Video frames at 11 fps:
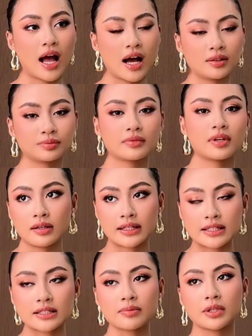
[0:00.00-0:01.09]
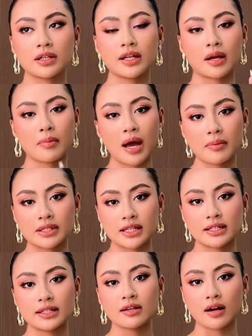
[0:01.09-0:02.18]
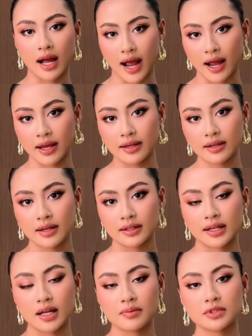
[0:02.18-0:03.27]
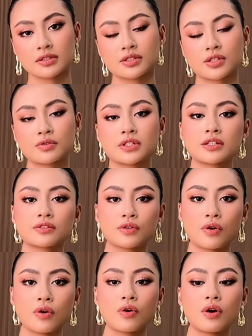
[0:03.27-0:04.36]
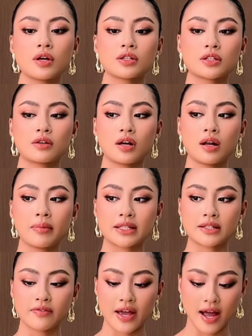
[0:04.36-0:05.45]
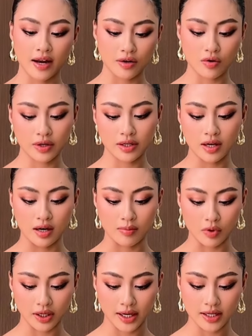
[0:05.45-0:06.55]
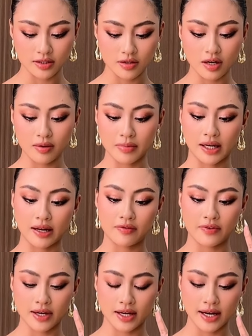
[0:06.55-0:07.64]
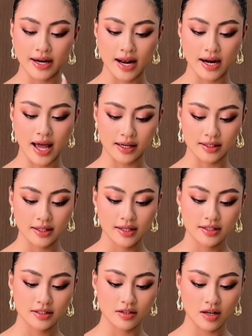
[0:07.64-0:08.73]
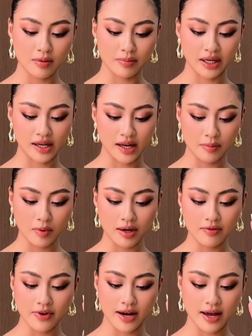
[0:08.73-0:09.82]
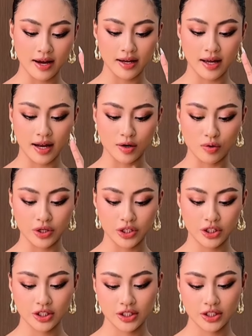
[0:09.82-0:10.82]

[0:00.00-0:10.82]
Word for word: à lịch trình sắp tới thì ngày mai mình sẽ đi Thượng Hải để tham dự show Six Do sau đó là mình sẽ về Hà Nội ở một ngày sau đó là mình lại về lại Đà Lạt sau đó là mình lại quay về lại Hà Nội